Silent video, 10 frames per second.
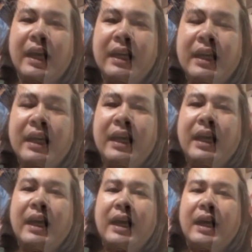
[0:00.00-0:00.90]
Chỉ có
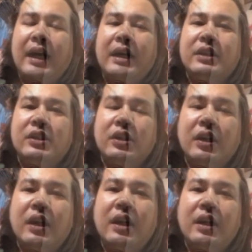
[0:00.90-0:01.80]
một mình con
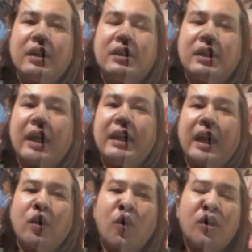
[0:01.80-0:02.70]
đối đầu với
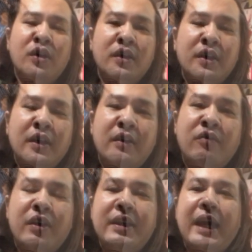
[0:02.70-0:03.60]
bao thế lực.
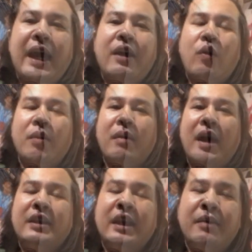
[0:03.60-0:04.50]
Chúng nó
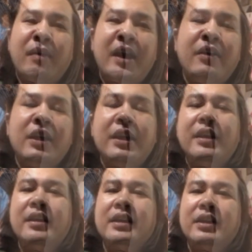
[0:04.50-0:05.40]
tấn công con
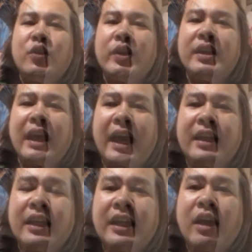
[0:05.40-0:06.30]
và muốn con
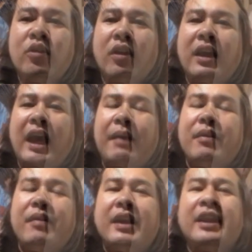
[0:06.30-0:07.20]
không thể nói
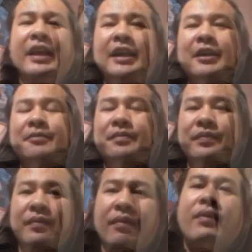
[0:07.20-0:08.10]
ra bất cứ
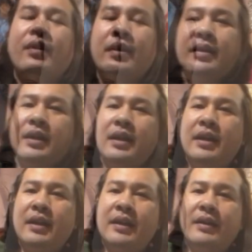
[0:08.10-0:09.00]
điều gì
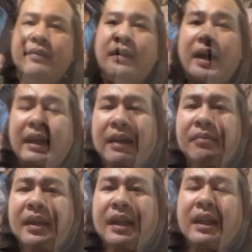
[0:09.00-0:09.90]
để
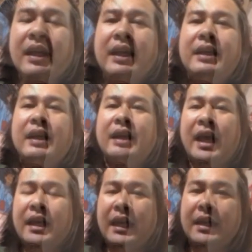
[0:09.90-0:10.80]
con không còn
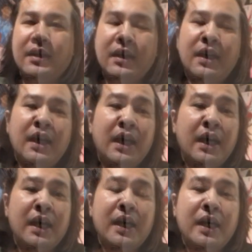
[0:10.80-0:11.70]
được nói
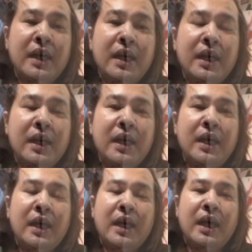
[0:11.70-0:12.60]
lên tiếng lòng
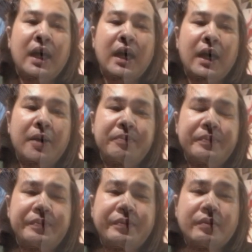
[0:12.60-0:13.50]
yêu nước,
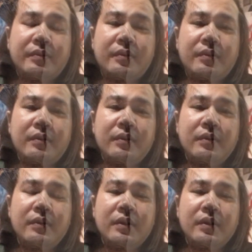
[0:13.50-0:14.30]
yêu dân,